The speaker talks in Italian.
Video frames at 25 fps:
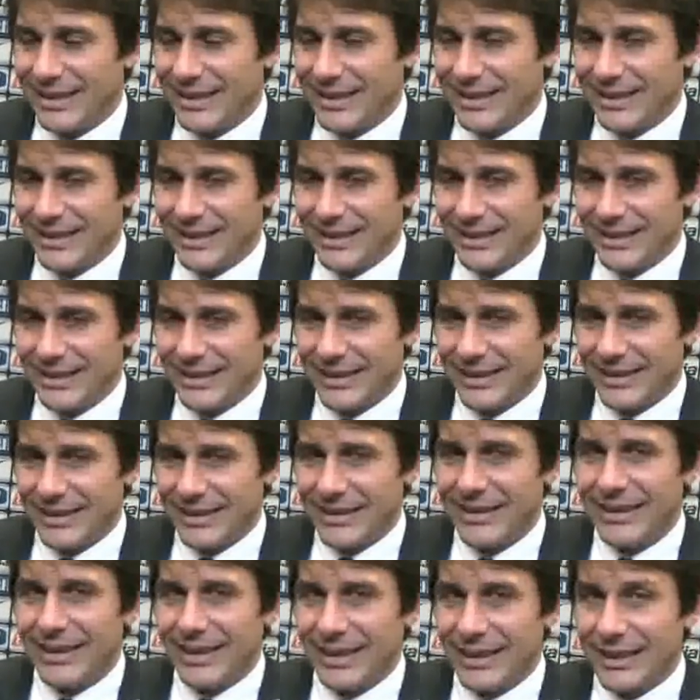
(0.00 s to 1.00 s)

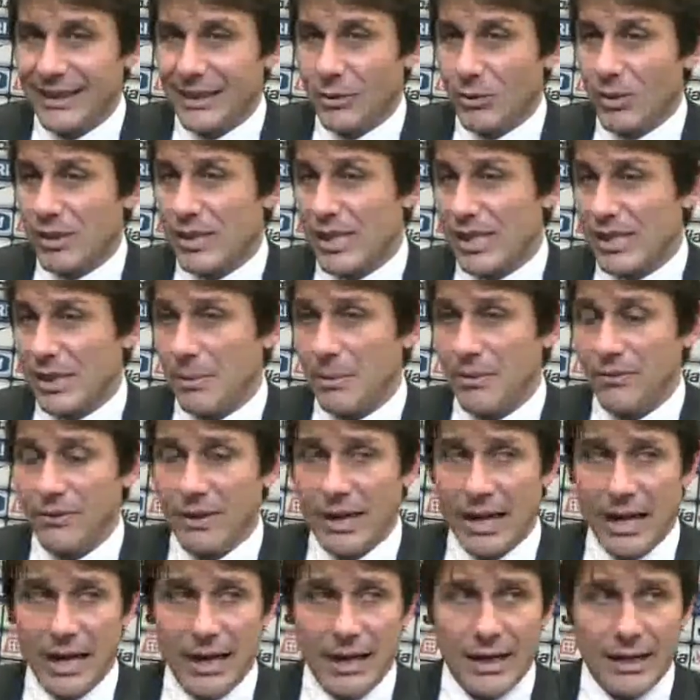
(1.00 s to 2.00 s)
eh, di questa
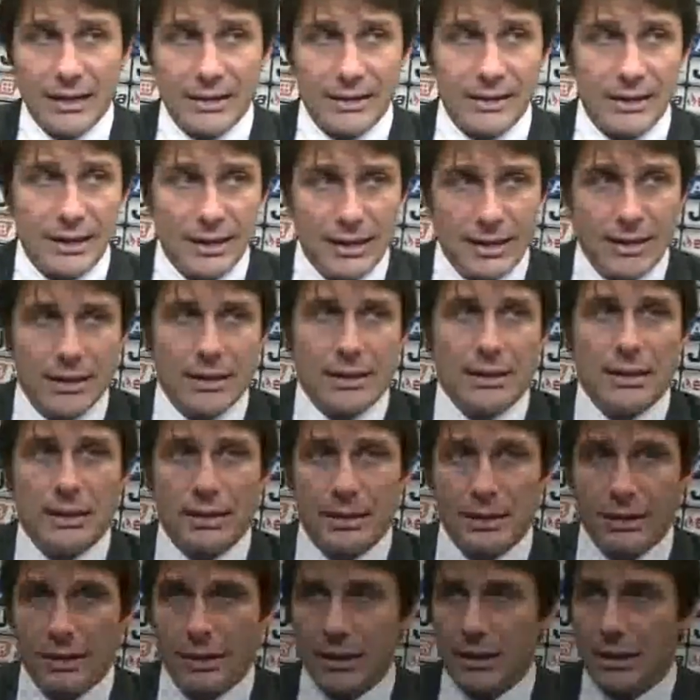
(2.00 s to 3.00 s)
semifinale, eh,
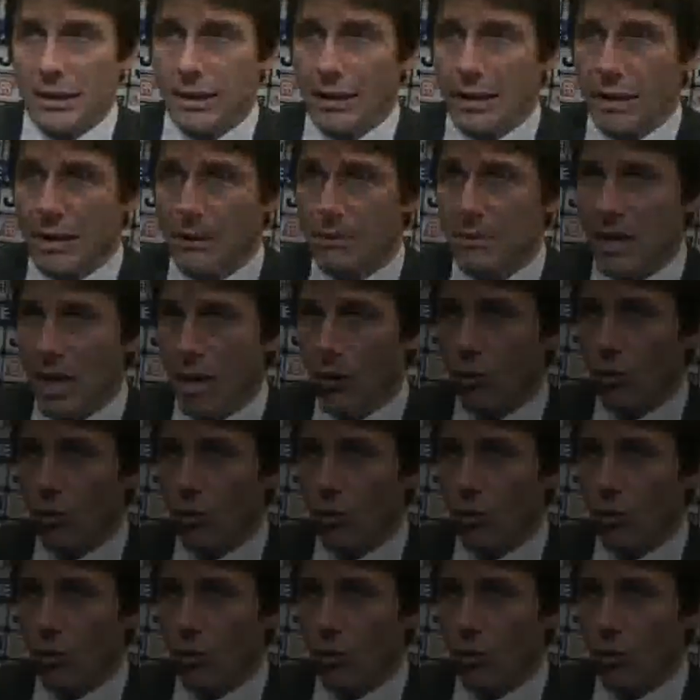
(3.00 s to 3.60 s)
mi